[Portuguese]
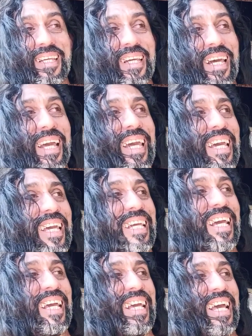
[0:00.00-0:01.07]
É,
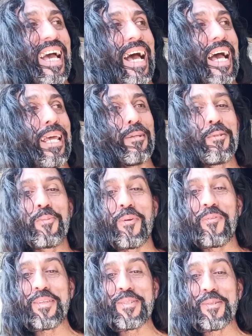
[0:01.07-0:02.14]
a era dos
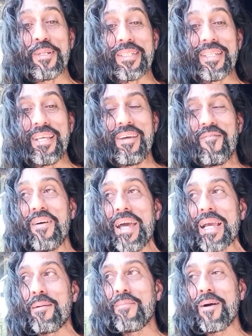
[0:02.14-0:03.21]
professores. Vai
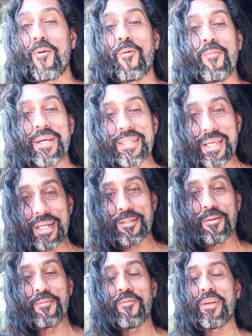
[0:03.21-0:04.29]
acabar com algumas
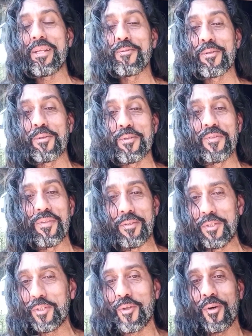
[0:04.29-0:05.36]
áreas, como eu falei nos outros
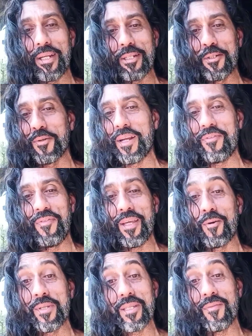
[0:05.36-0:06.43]
vídeos: história,
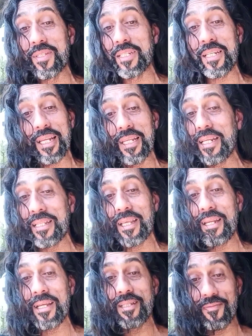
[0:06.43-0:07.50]
geografia, coisas que você já lê na
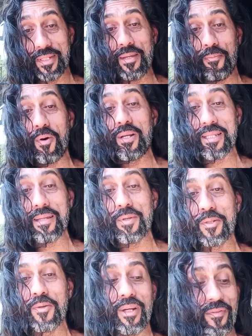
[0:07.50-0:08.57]
internet. Você pode
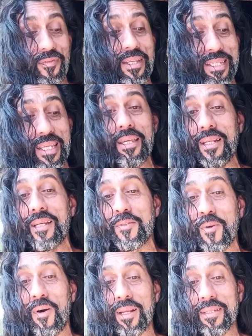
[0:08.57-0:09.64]
saber geografia sem ir na
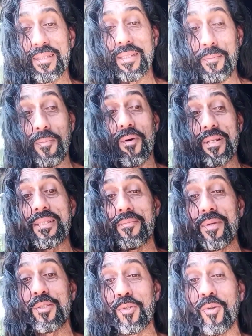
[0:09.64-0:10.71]
escola. Você pode
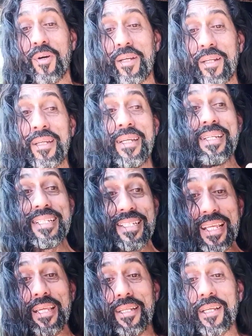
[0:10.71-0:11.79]
saber história
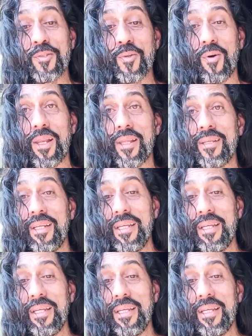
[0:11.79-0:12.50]
sem ir na escola.